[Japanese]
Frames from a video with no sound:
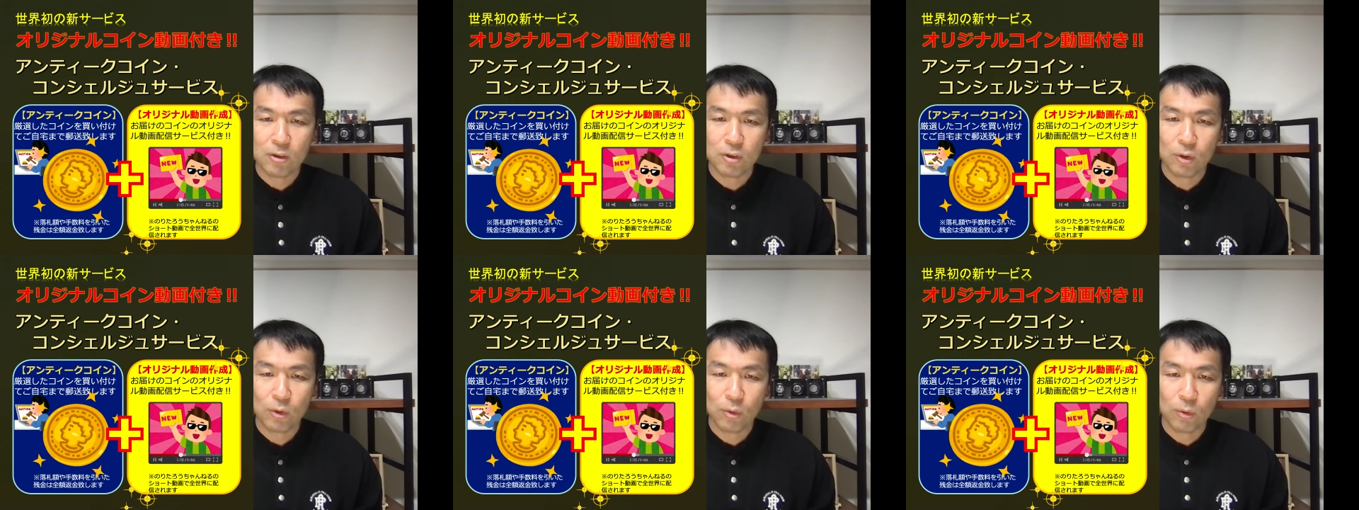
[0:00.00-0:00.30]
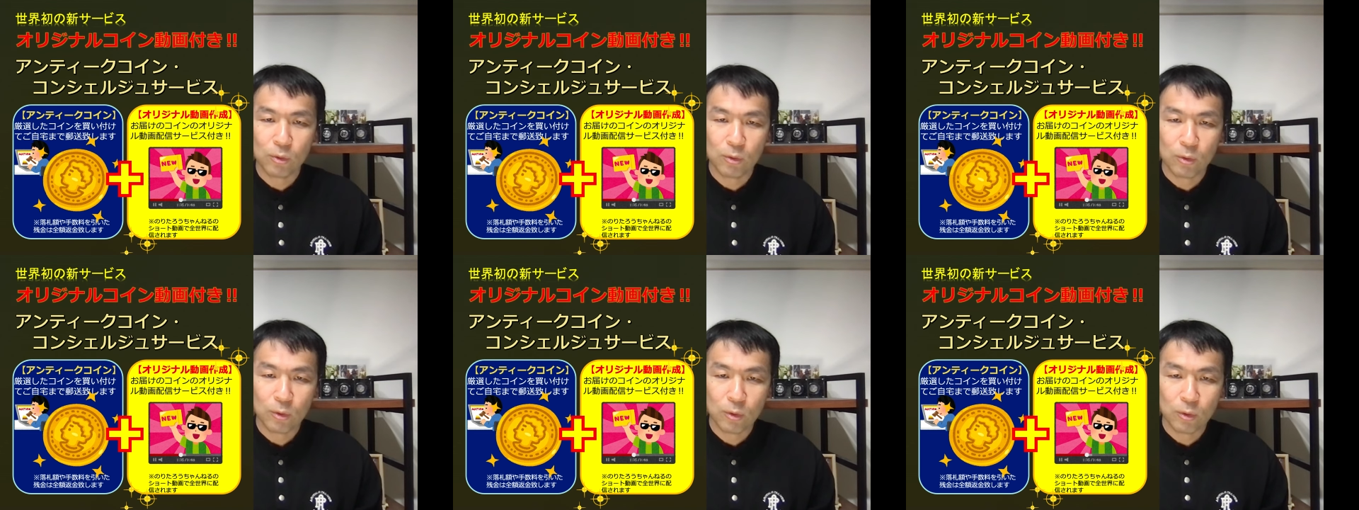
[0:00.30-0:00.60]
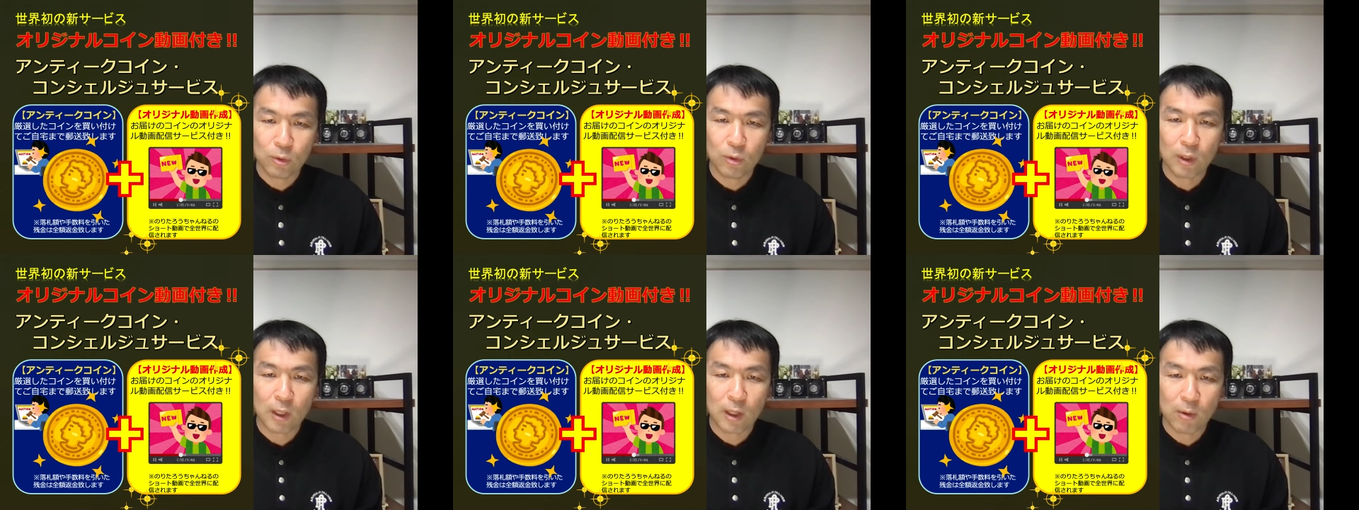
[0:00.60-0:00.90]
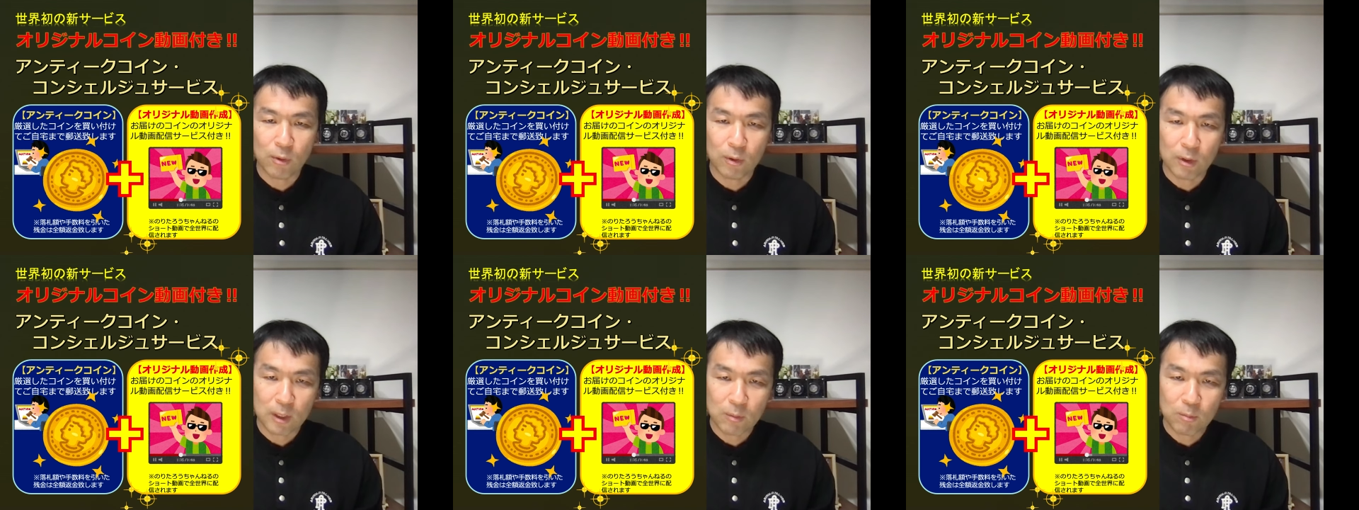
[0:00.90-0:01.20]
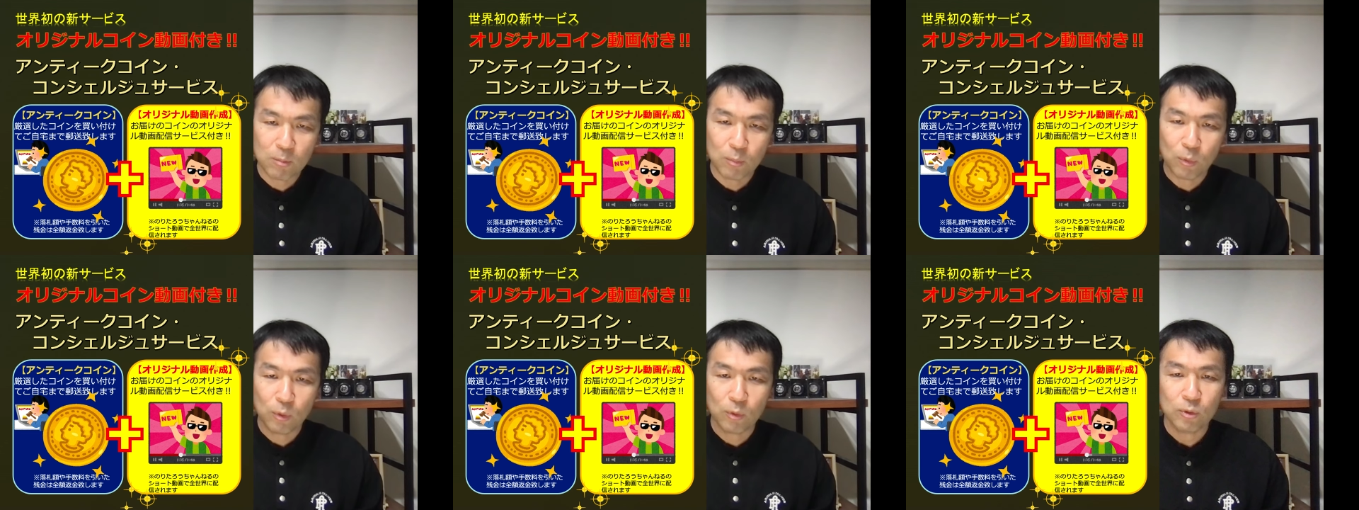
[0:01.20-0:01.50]
ショート動画を1
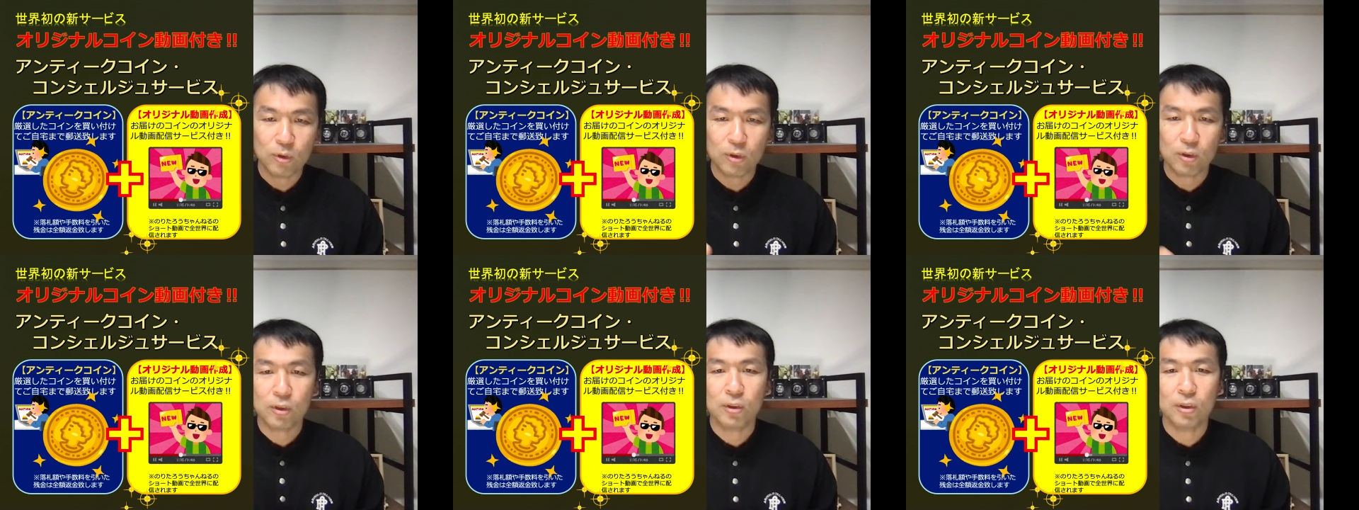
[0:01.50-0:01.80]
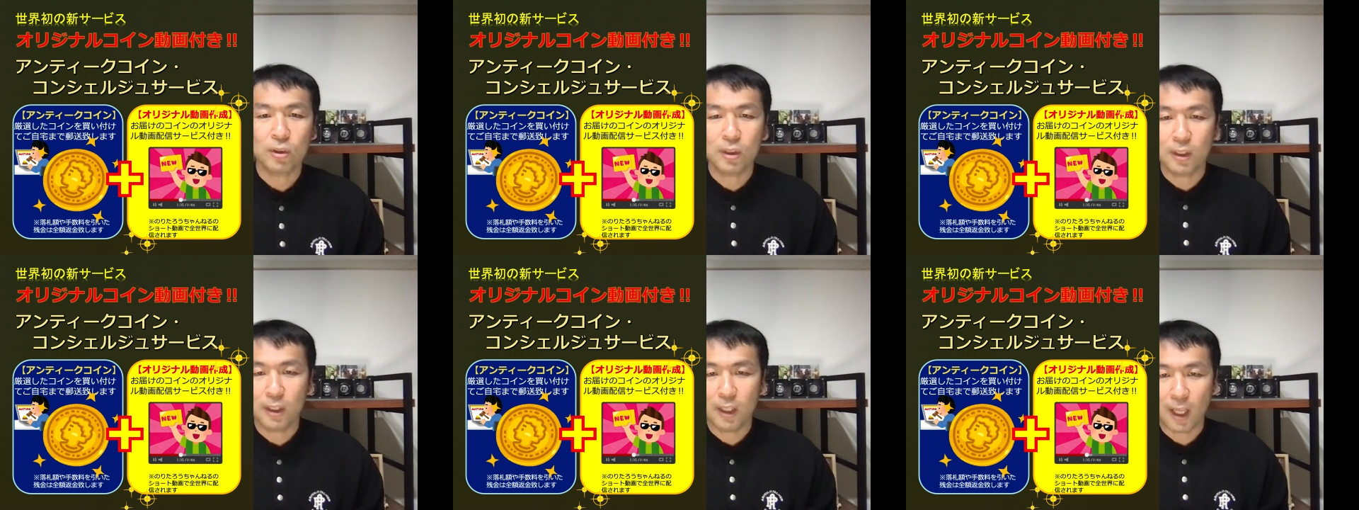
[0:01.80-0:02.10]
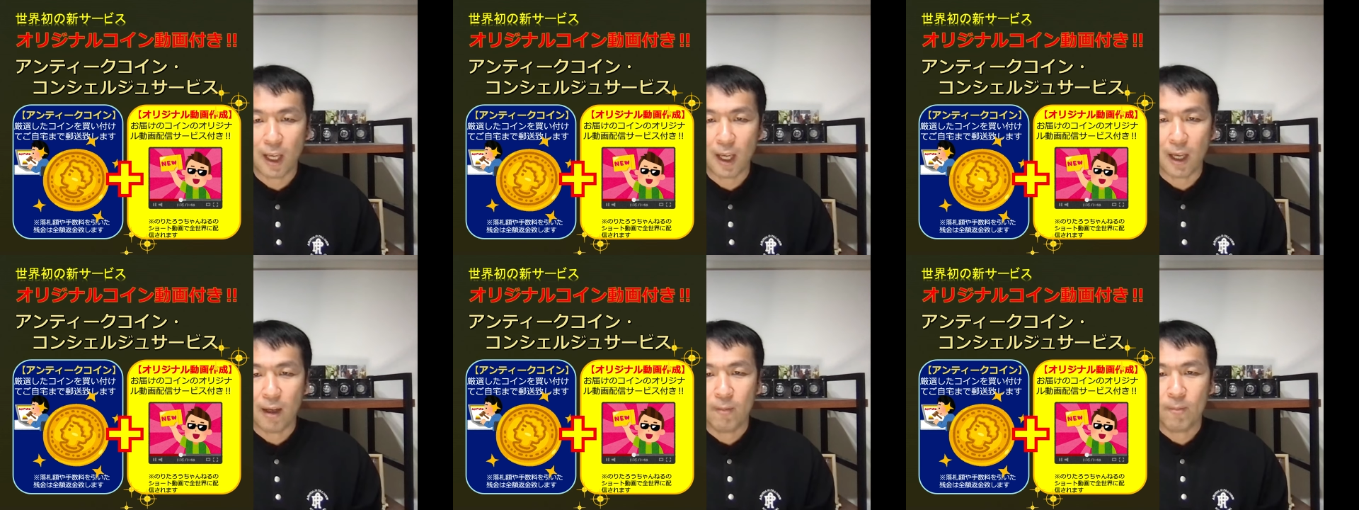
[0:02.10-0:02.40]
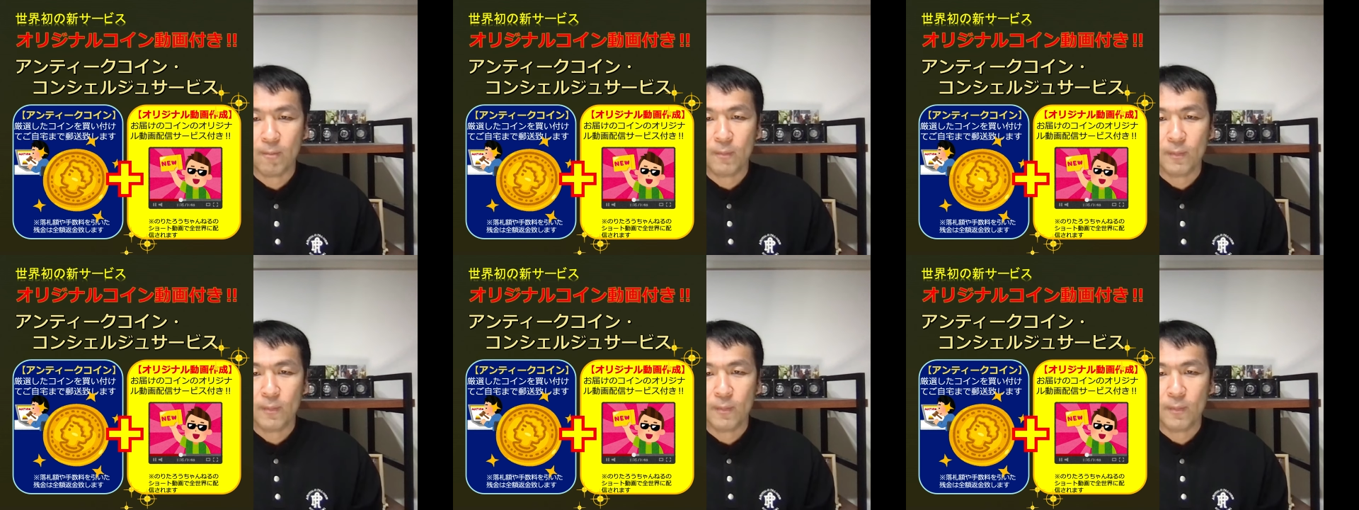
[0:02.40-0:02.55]
本作って、